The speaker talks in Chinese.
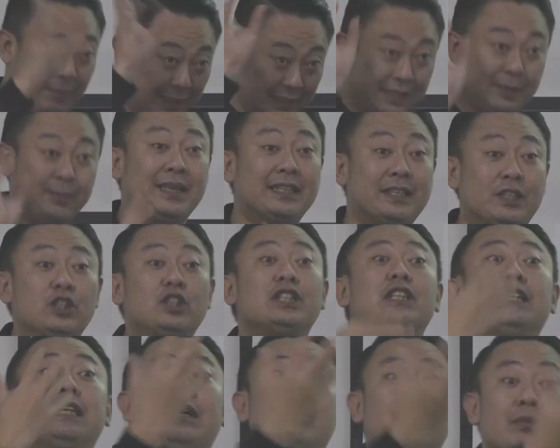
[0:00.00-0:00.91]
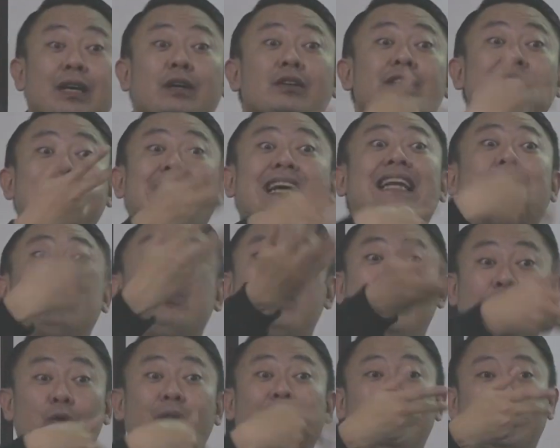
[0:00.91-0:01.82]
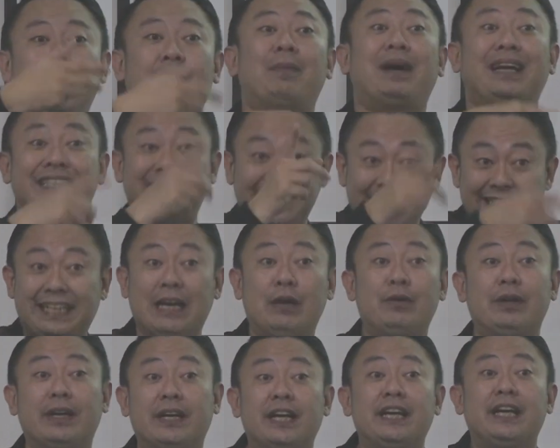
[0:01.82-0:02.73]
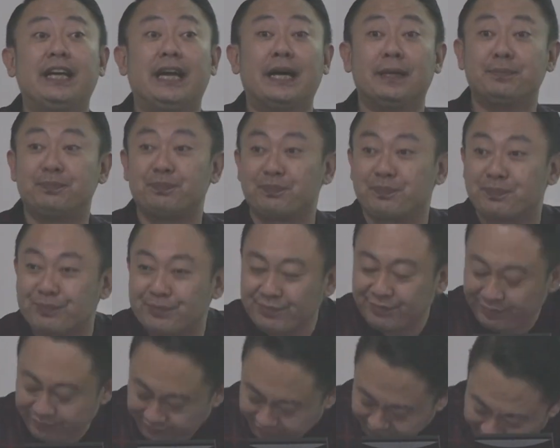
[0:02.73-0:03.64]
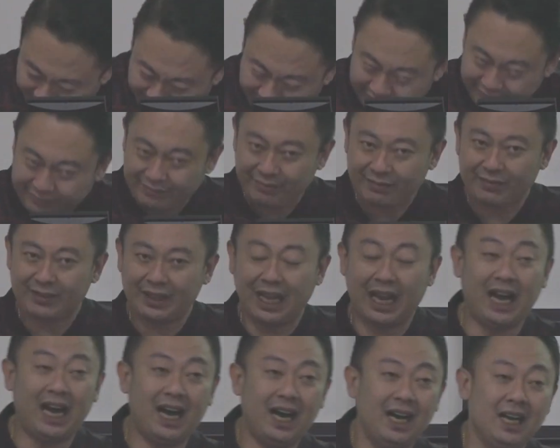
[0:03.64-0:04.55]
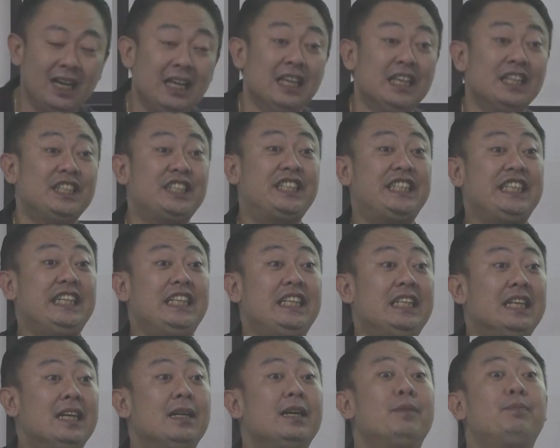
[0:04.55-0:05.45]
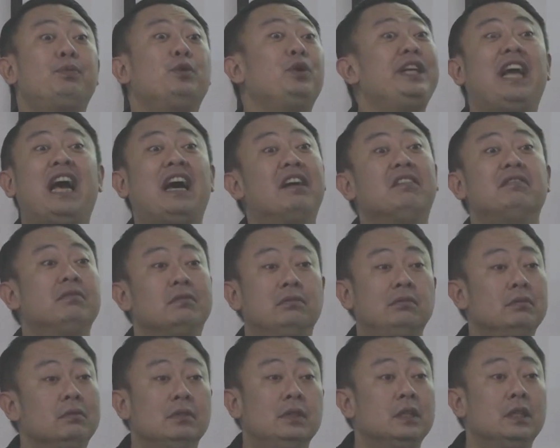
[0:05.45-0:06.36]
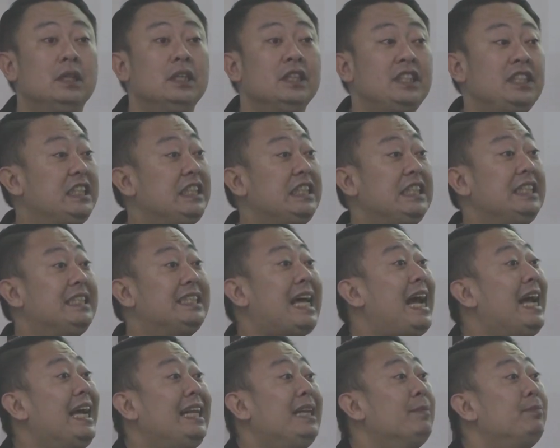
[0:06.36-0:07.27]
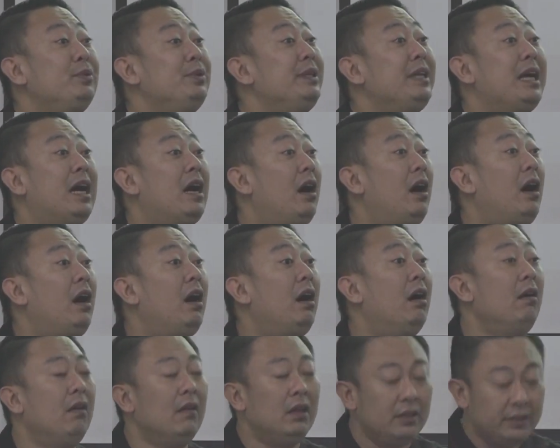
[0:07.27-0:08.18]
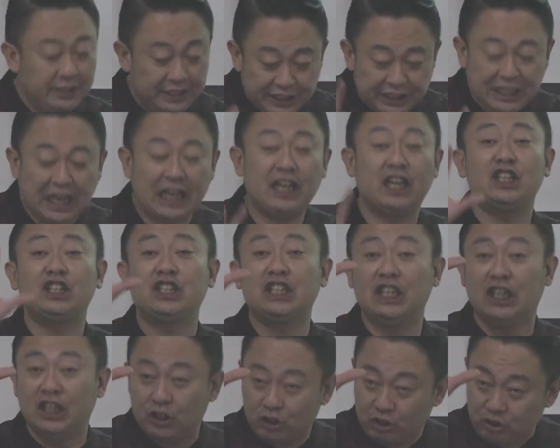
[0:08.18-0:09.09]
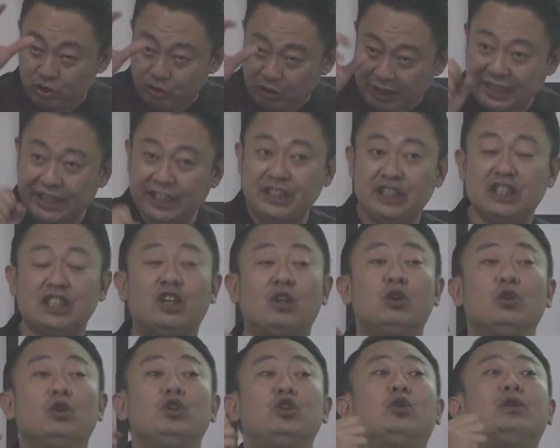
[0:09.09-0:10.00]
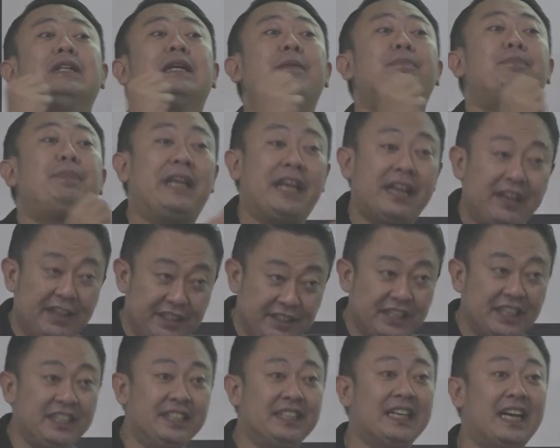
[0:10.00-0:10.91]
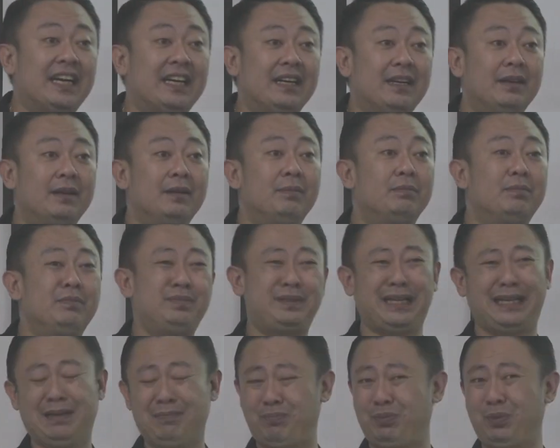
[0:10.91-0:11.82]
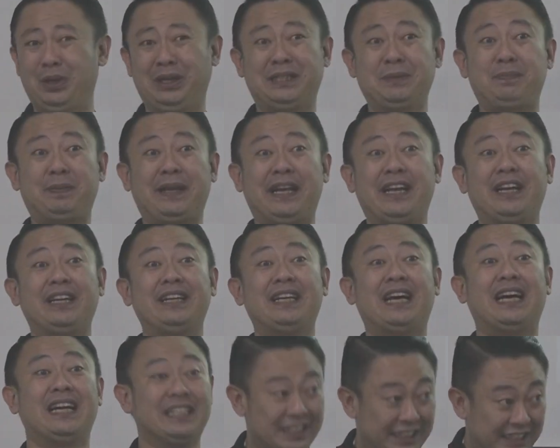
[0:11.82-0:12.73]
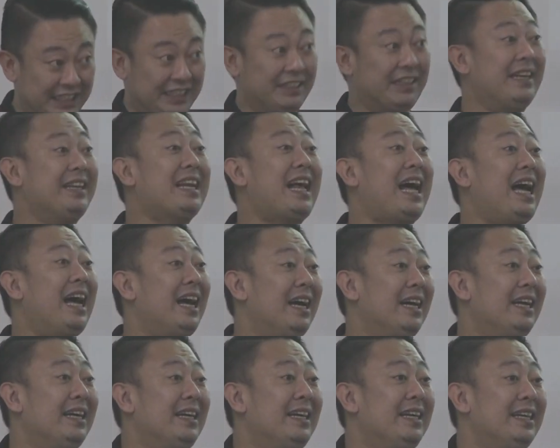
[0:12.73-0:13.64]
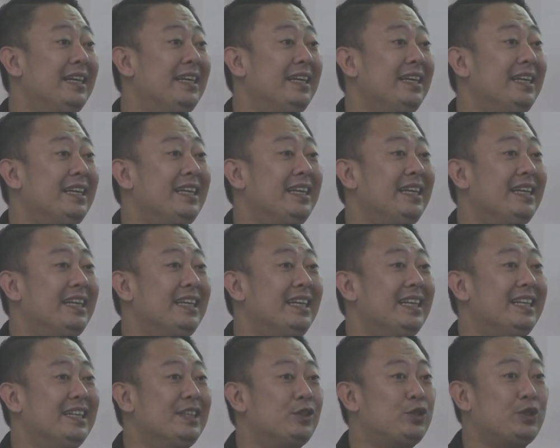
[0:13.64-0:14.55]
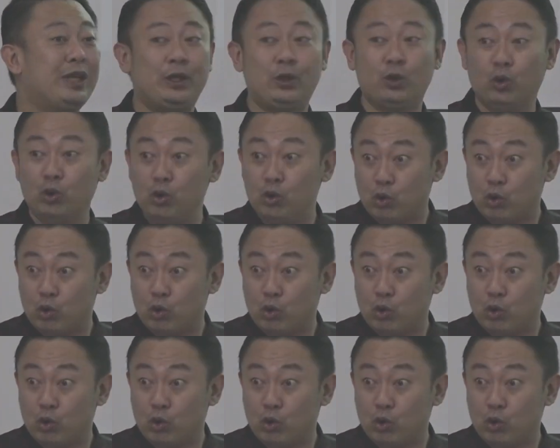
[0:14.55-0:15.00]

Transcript: 买什么，就是要要将来会会啊买金条也可以啊，啊洗的呢不一样。洗财的不一样哈，洗财的是赚了之后用在别人身上，当然不会是别人啦，自己人啦。所以如